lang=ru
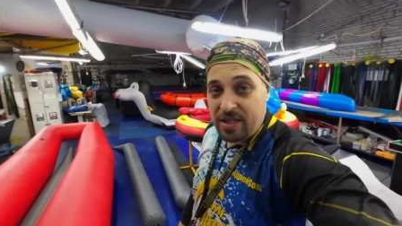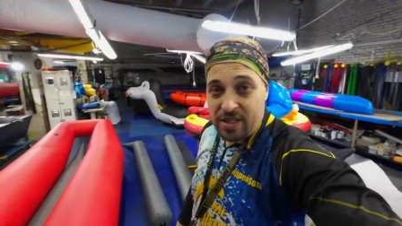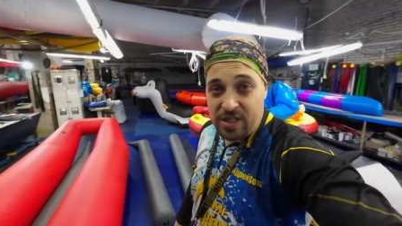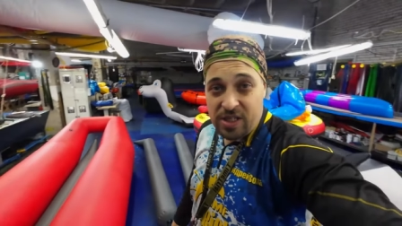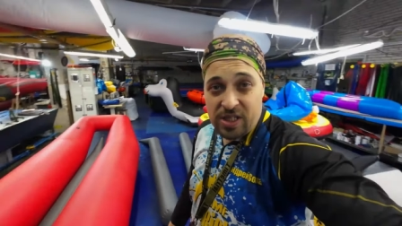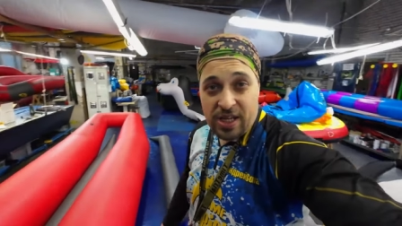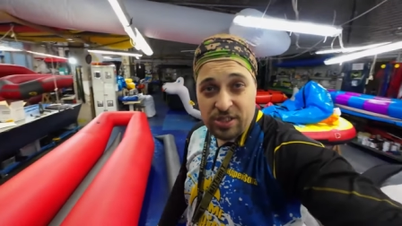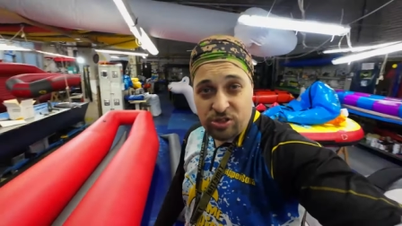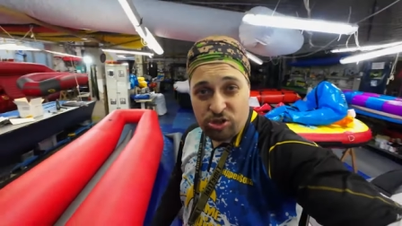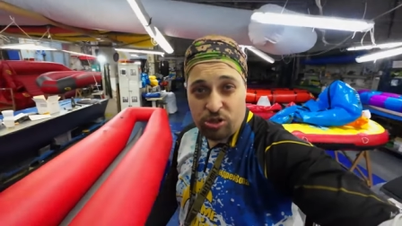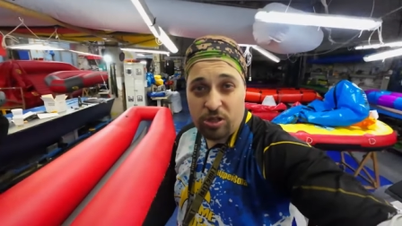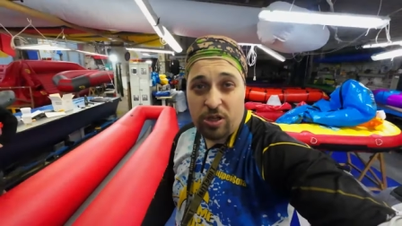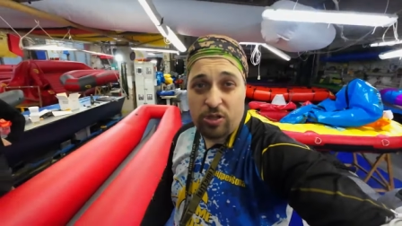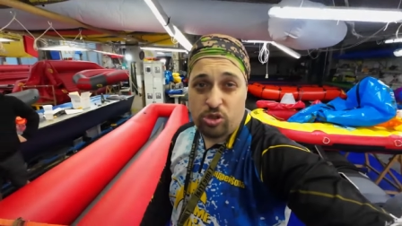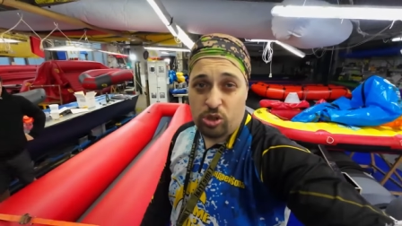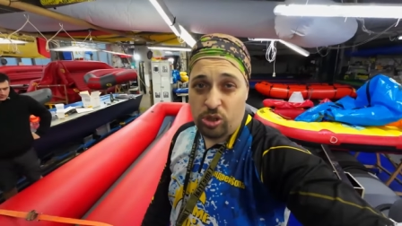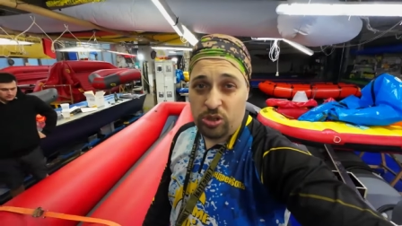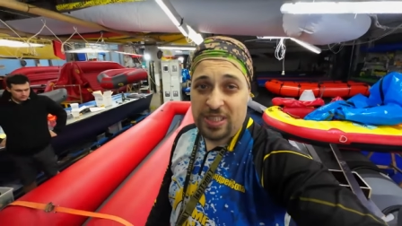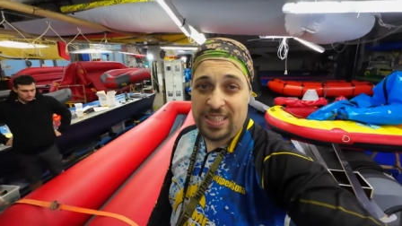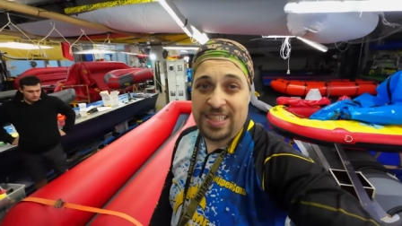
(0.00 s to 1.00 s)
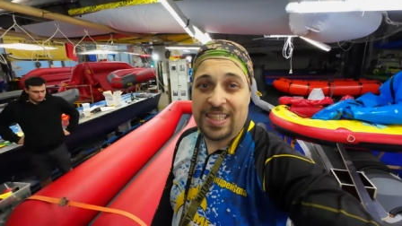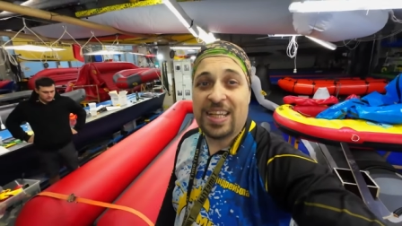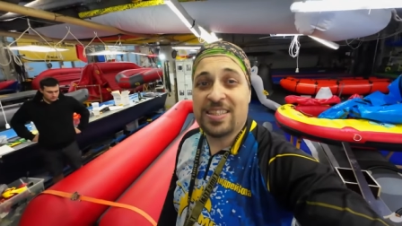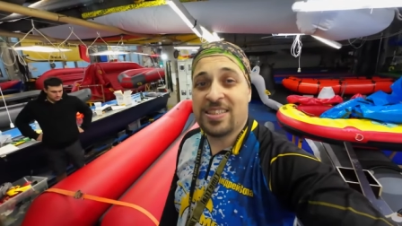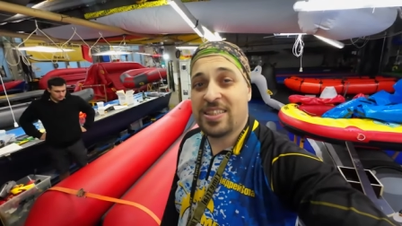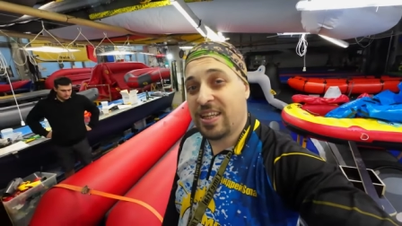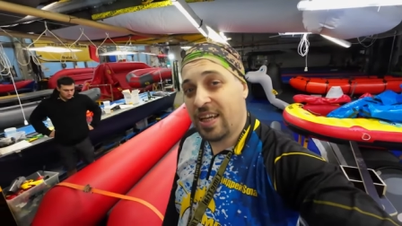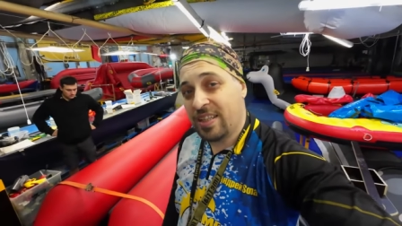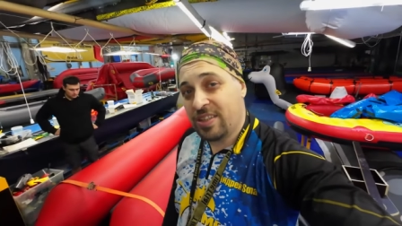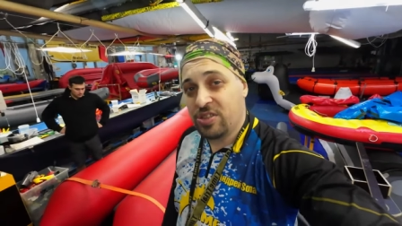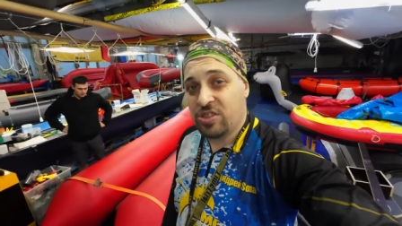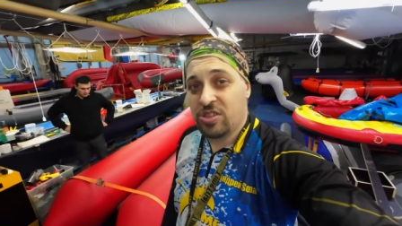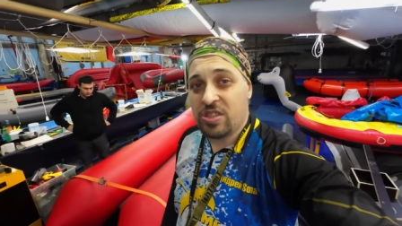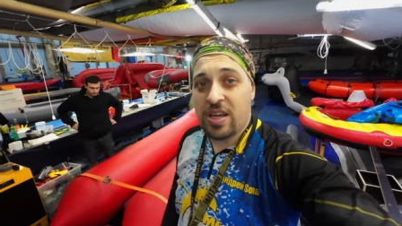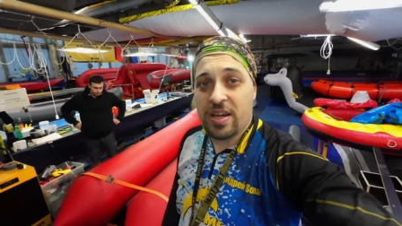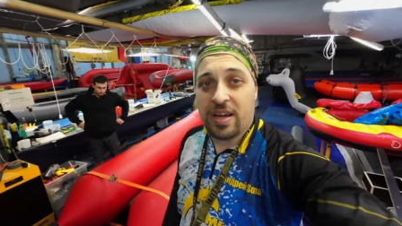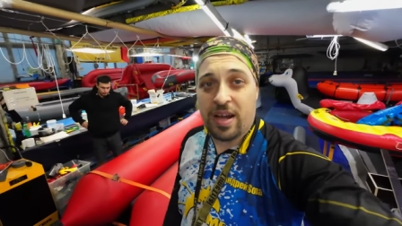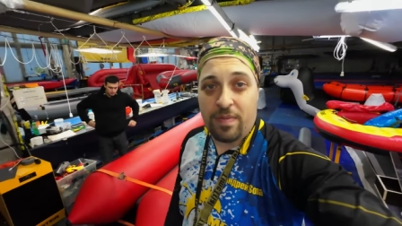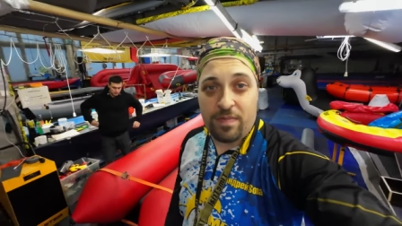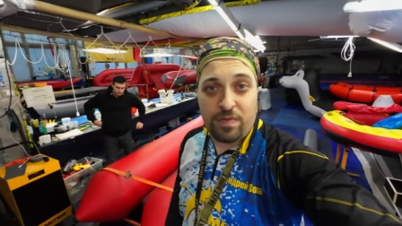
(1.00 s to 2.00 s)
И я считаю, что это
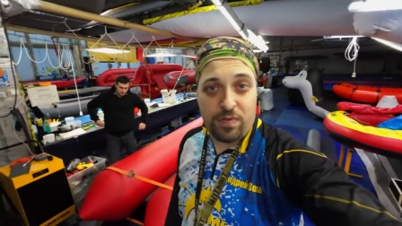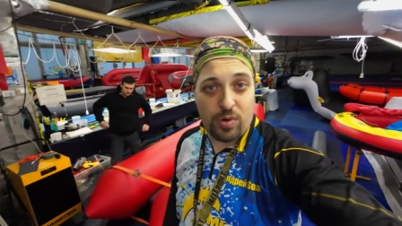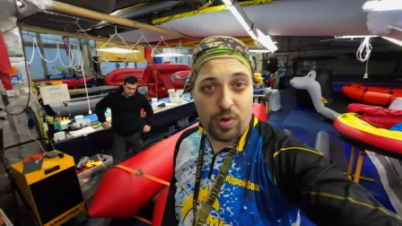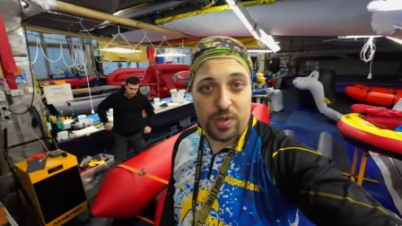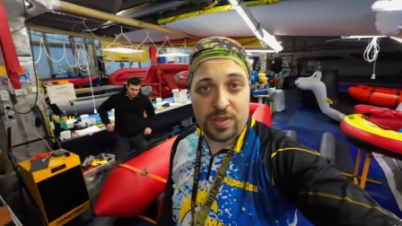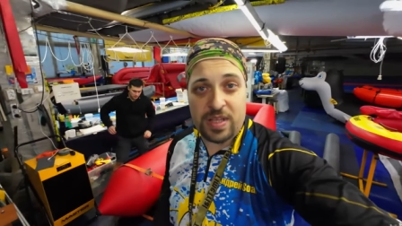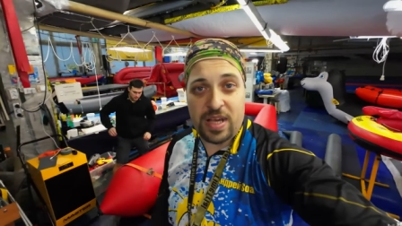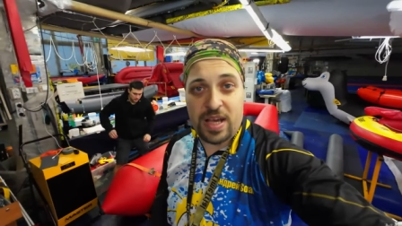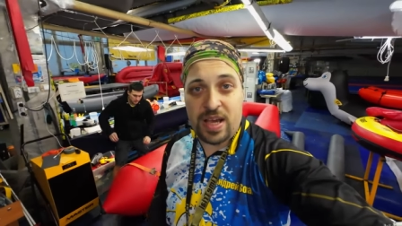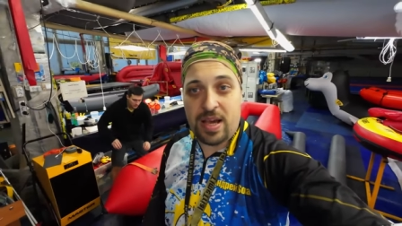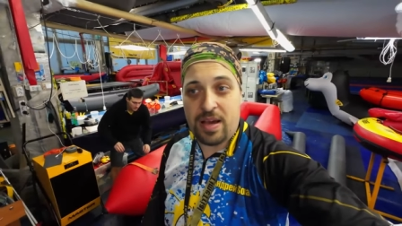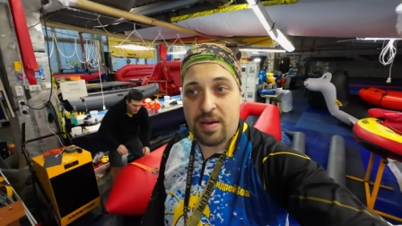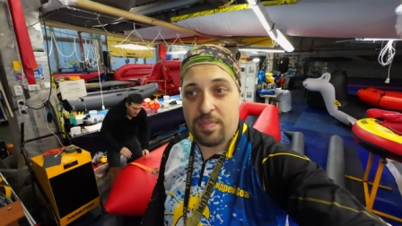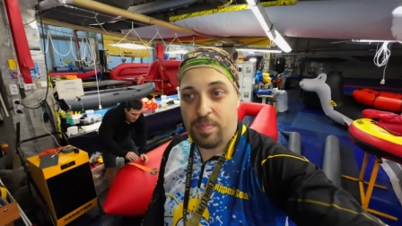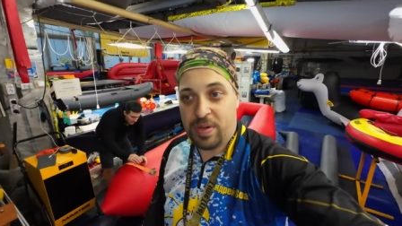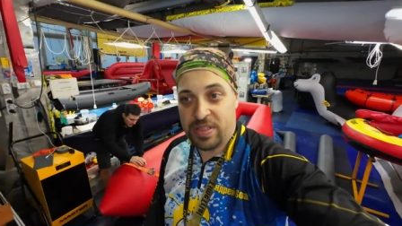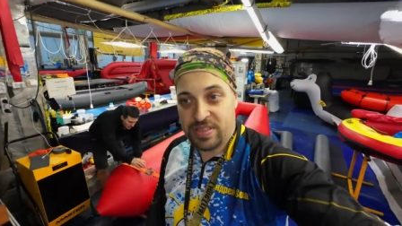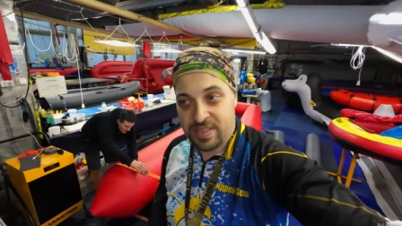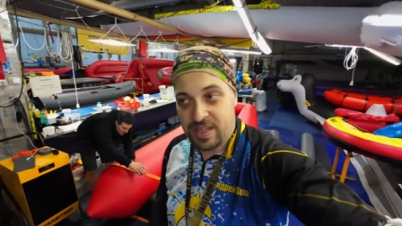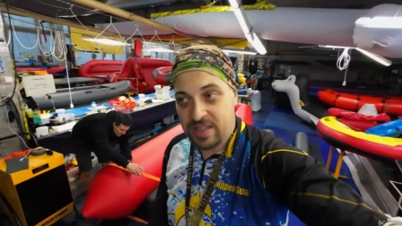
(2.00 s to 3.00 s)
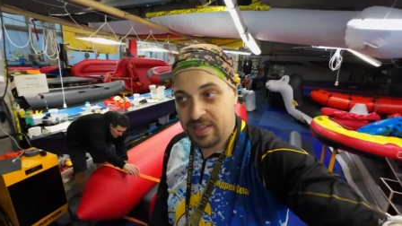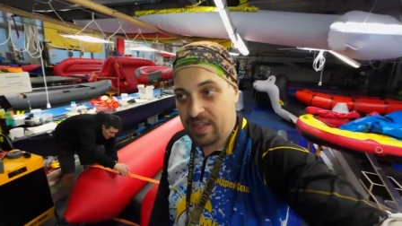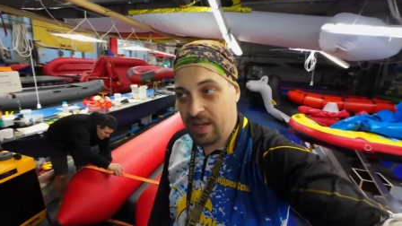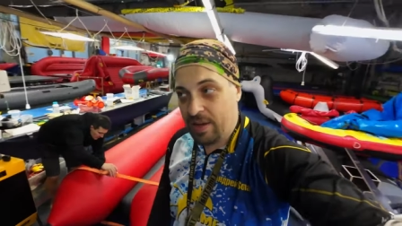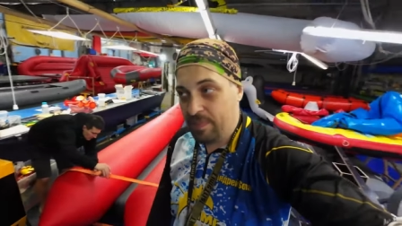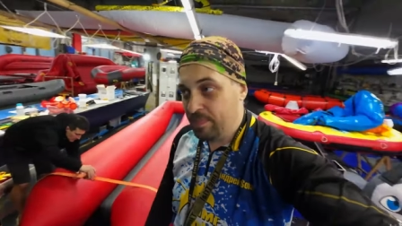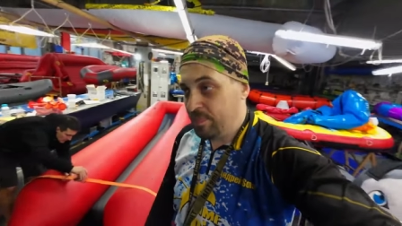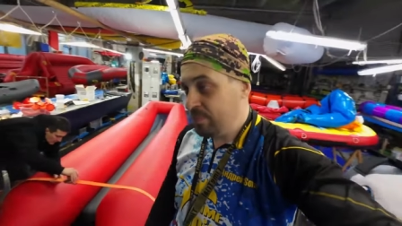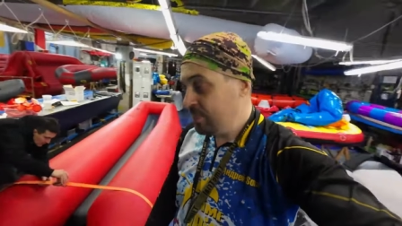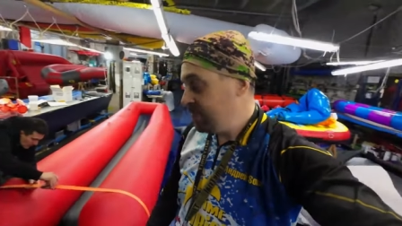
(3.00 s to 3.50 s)
достаточная комфортная посадка.